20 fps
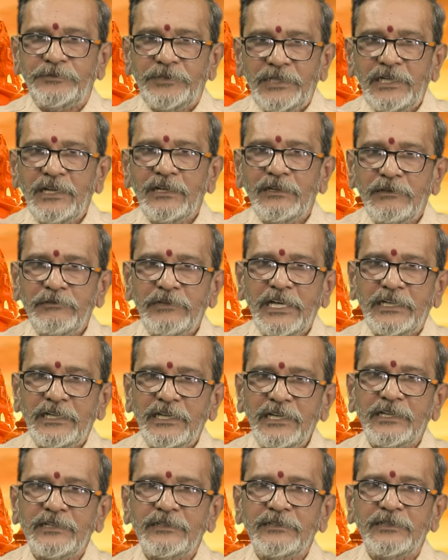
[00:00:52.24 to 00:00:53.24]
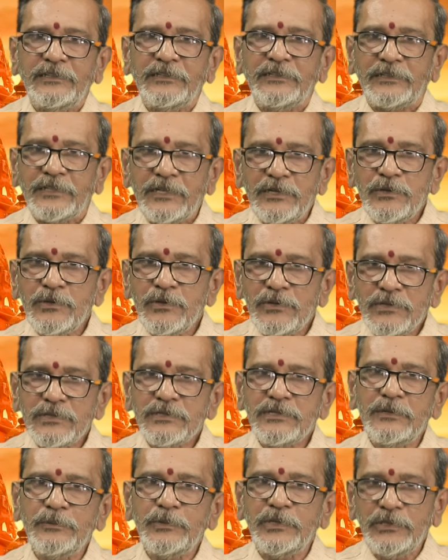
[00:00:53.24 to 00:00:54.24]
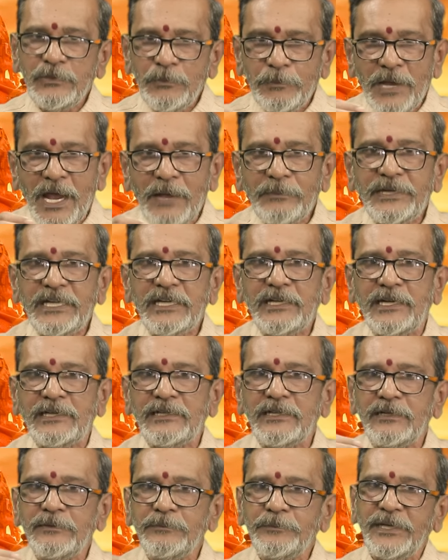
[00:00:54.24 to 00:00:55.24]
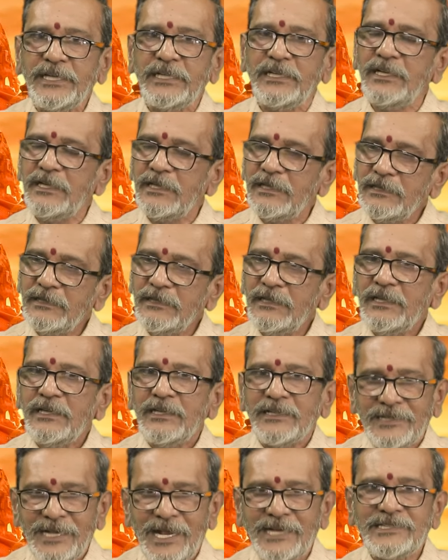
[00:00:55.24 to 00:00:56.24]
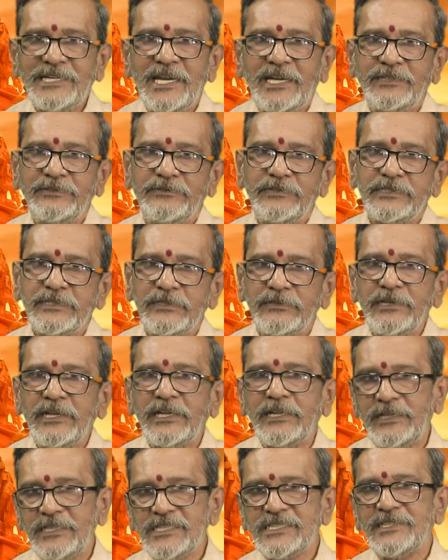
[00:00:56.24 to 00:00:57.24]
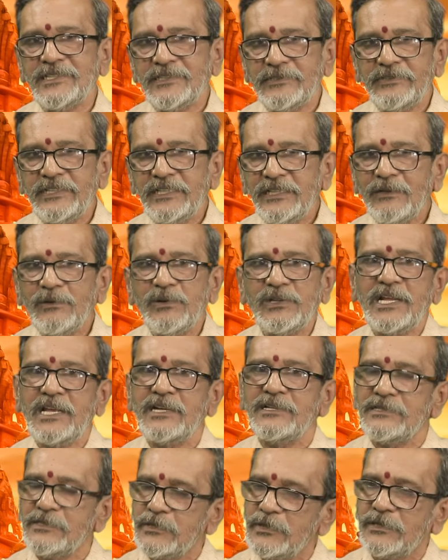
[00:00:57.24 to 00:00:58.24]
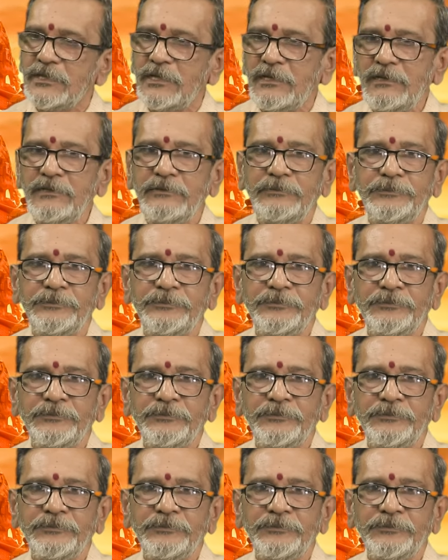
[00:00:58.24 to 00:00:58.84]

వీళ్ళలో వారే రెండు రోజుల ముందు బాబరీ కట్టడం పైన కాషాయ ధ్వజం ఎగరేసినటువంటి కొఠారి సోదరులు